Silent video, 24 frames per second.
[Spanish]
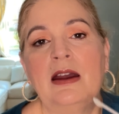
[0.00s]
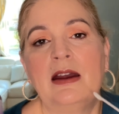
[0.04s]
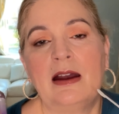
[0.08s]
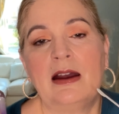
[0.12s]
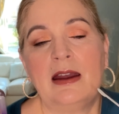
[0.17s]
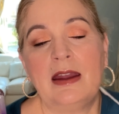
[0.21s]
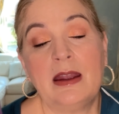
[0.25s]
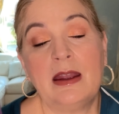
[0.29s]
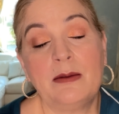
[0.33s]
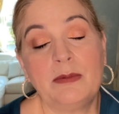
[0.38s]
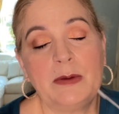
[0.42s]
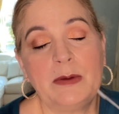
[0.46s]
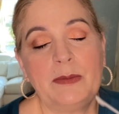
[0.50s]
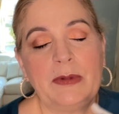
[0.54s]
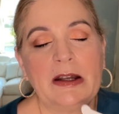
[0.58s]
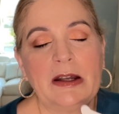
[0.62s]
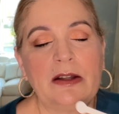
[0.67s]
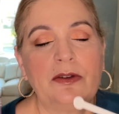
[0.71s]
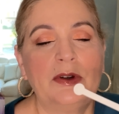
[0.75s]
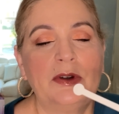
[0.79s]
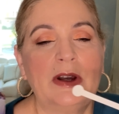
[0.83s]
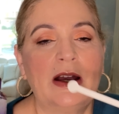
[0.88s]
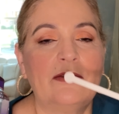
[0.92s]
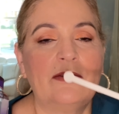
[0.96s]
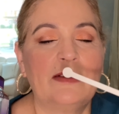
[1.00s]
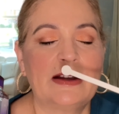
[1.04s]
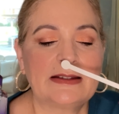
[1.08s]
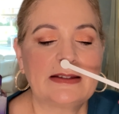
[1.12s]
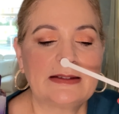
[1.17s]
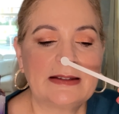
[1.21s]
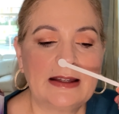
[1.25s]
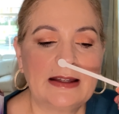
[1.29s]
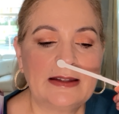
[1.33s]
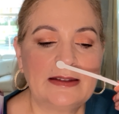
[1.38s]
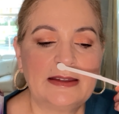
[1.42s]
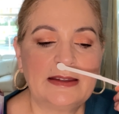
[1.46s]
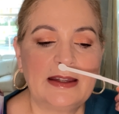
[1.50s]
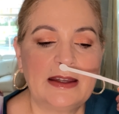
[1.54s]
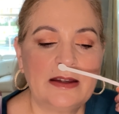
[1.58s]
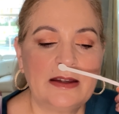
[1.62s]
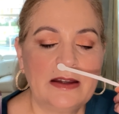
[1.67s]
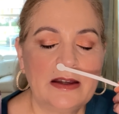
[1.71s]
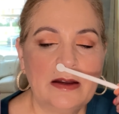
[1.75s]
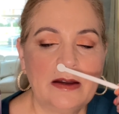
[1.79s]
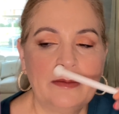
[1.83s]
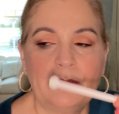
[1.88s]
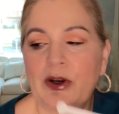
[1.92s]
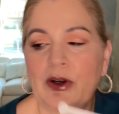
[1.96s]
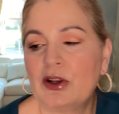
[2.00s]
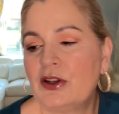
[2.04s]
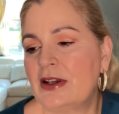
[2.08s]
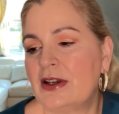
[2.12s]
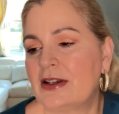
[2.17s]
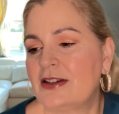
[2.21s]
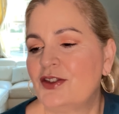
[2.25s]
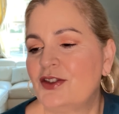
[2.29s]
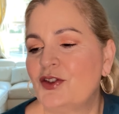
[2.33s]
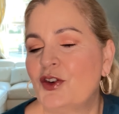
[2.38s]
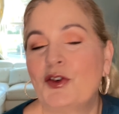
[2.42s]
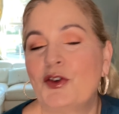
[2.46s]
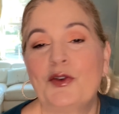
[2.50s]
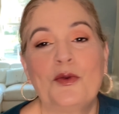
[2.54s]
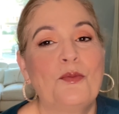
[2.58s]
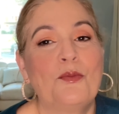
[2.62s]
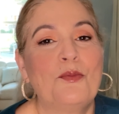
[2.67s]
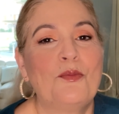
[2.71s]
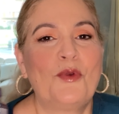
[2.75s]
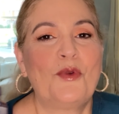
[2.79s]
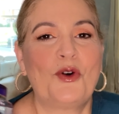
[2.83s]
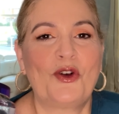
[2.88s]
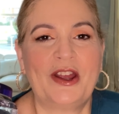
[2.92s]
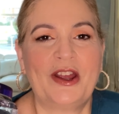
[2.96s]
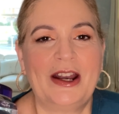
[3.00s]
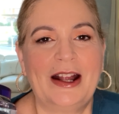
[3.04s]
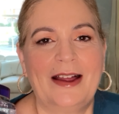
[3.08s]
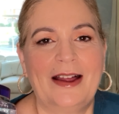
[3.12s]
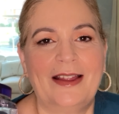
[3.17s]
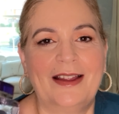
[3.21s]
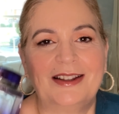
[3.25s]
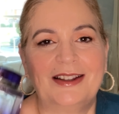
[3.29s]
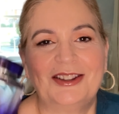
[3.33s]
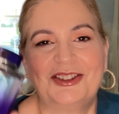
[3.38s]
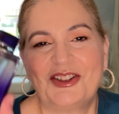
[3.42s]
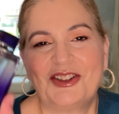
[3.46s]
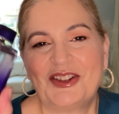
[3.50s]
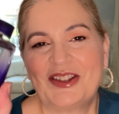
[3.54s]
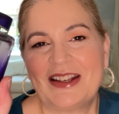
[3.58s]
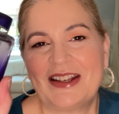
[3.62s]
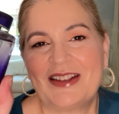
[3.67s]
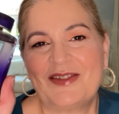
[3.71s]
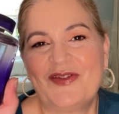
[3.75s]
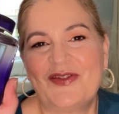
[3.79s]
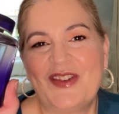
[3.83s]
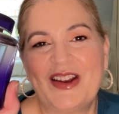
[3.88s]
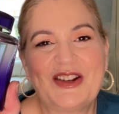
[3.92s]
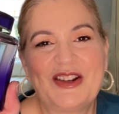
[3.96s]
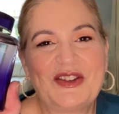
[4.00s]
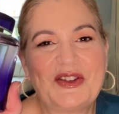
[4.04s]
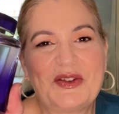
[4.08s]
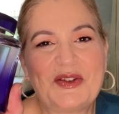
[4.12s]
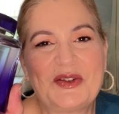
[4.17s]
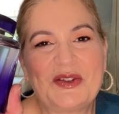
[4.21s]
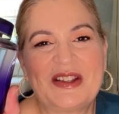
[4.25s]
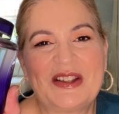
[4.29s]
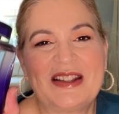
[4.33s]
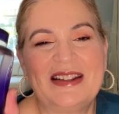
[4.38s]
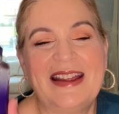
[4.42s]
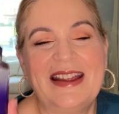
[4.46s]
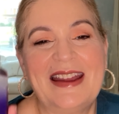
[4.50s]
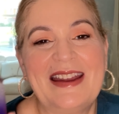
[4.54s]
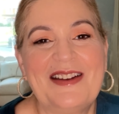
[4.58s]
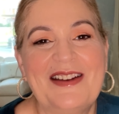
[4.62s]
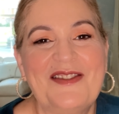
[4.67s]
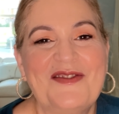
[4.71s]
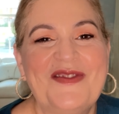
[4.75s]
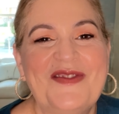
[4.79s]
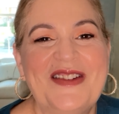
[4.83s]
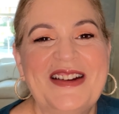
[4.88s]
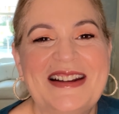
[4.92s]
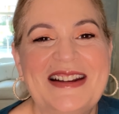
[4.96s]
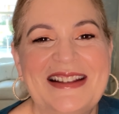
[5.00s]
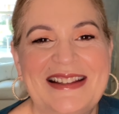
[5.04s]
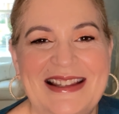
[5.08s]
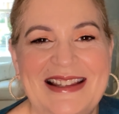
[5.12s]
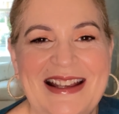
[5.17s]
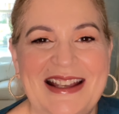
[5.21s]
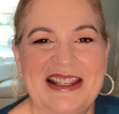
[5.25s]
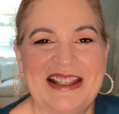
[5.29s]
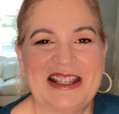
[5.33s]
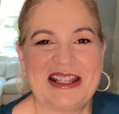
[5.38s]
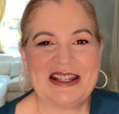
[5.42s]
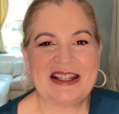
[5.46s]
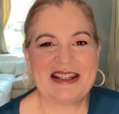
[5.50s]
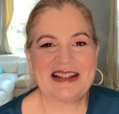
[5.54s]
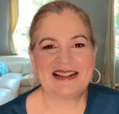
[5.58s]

en mi piel dura bastante, proyección moderada. Entonces, versus de Versace.